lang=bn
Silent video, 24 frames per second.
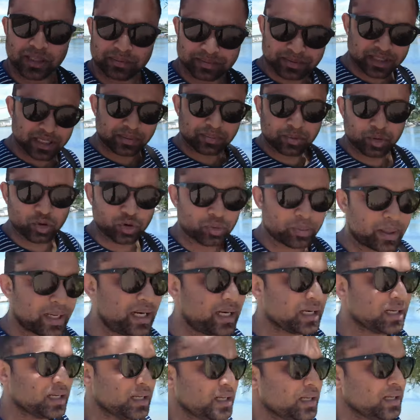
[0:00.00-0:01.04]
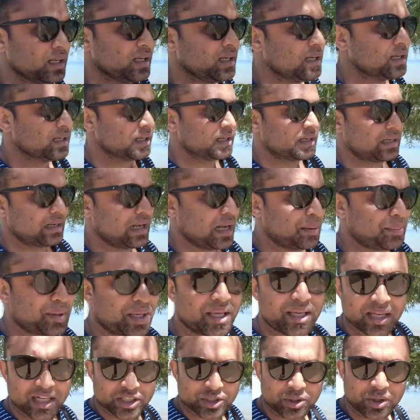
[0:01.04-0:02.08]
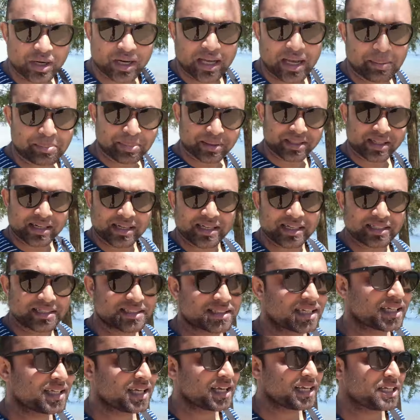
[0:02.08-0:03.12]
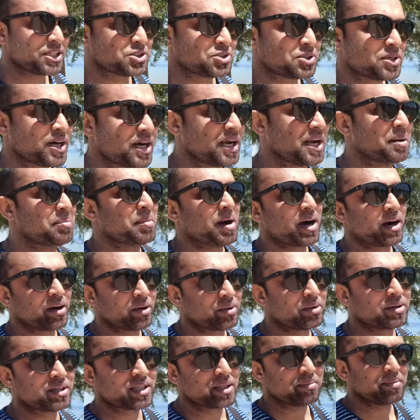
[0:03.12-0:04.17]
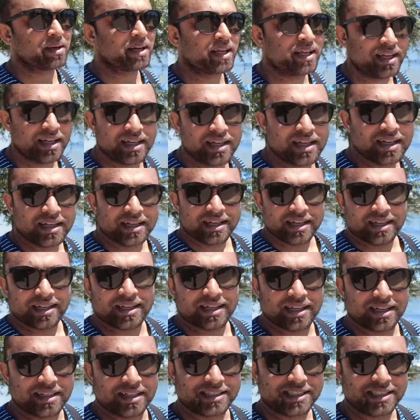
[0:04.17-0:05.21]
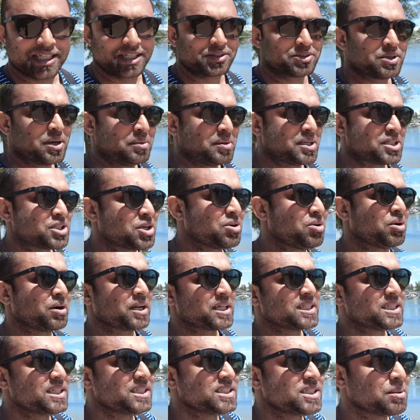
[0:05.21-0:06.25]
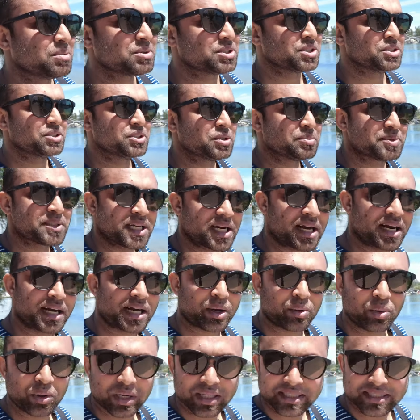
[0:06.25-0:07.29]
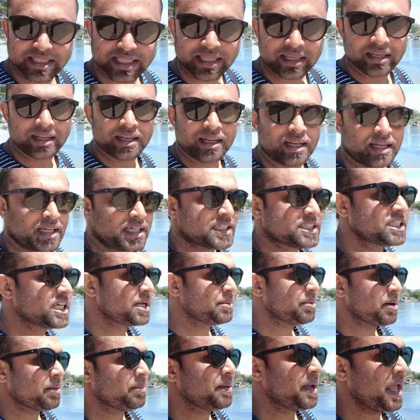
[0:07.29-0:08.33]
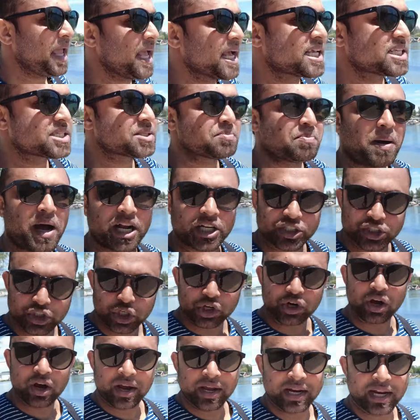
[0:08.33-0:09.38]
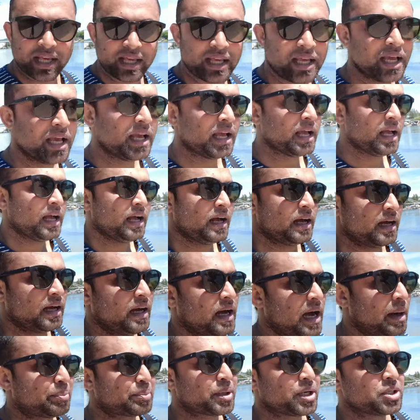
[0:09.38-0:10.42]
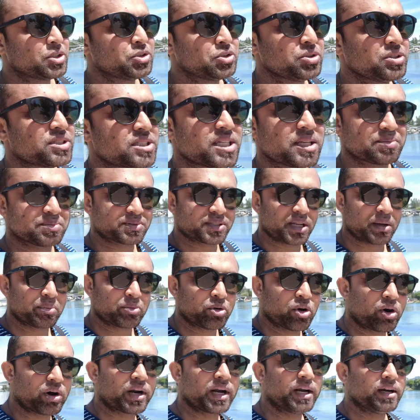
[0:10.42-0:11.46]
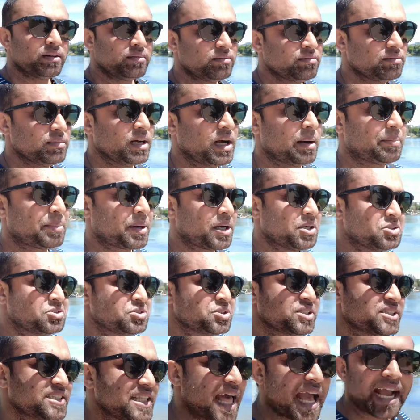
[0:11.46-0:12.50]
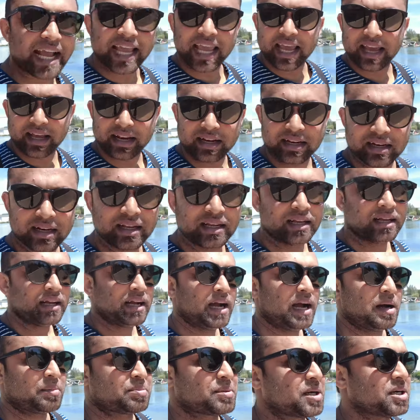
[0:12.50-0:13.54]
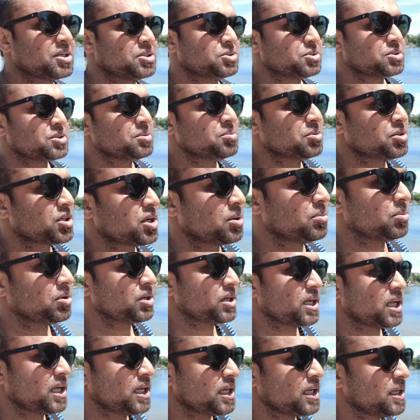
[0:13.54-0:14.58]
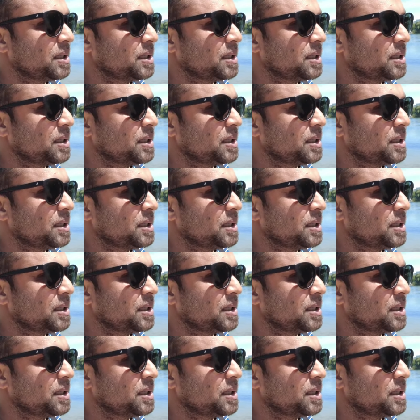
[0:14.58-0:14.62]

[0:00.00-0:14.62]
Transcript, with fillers: সাবস্ক্রাইব করবেন আমি আসলে আপনাদের কাছ থেকে কিছুটা ডিমান্ডও করতে পারি যেহেতু আমি আসলে অনেক দিন যাবত ইউটিউব চ্যানেলটা খুলেছি সেইভাবে এক্সপানশন হয়নি আপনারা যদি সাবস্ক্রাইব করেন আপনারা যদি দেখেন আপনারা যদি মোটামুটি